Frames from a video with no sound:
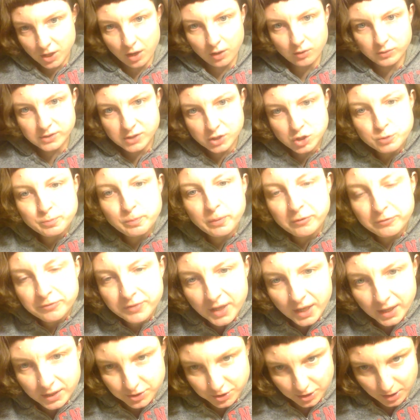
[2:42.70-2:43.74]
że on coś
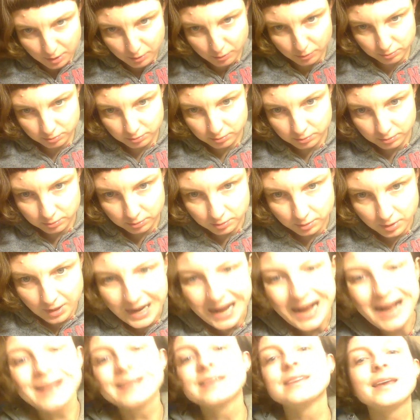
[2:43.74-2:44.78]
powiedział
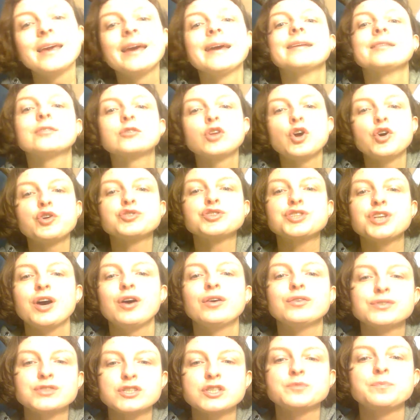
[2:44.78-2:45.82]
a nie to, że
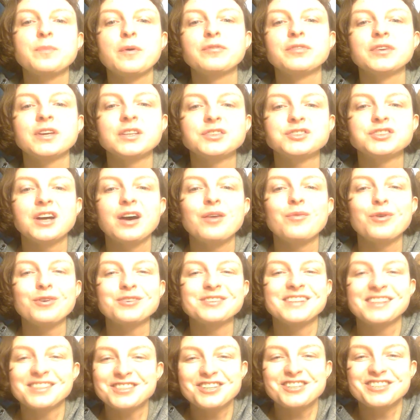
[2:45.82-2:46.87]
on coś powiedział,
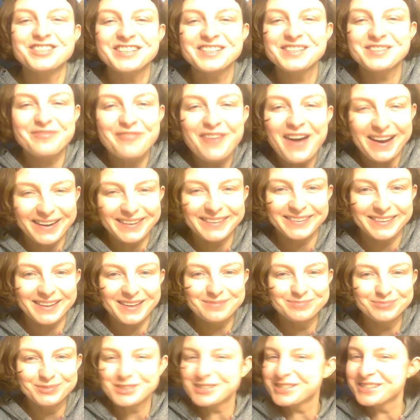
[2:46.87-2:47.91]
oznacza, że jest
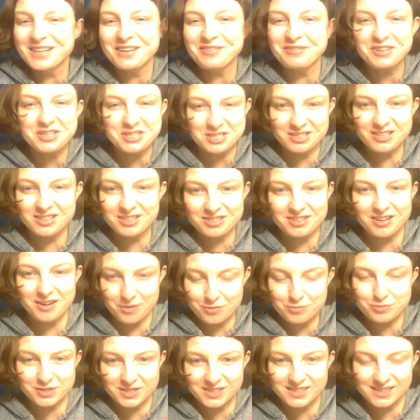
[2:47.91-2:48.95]
faktem. To jest najważniejsza
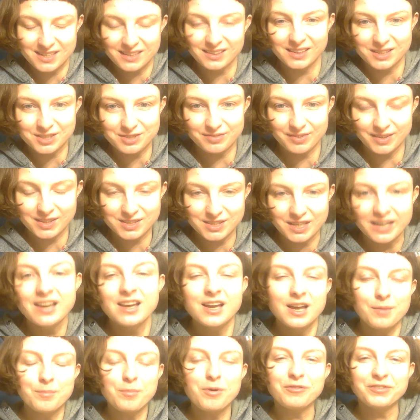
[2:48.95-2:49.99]
różnica na świecie.
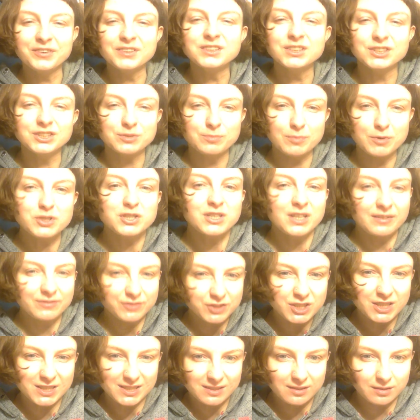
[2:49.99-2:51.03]
Powiedzieć można
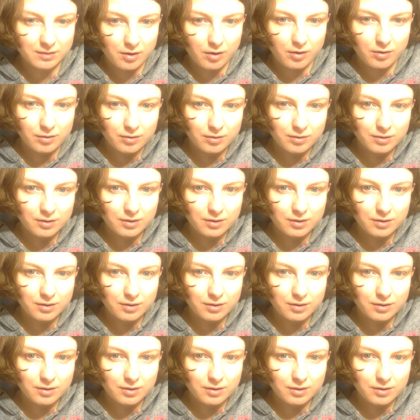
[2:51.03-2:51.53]
wszystko.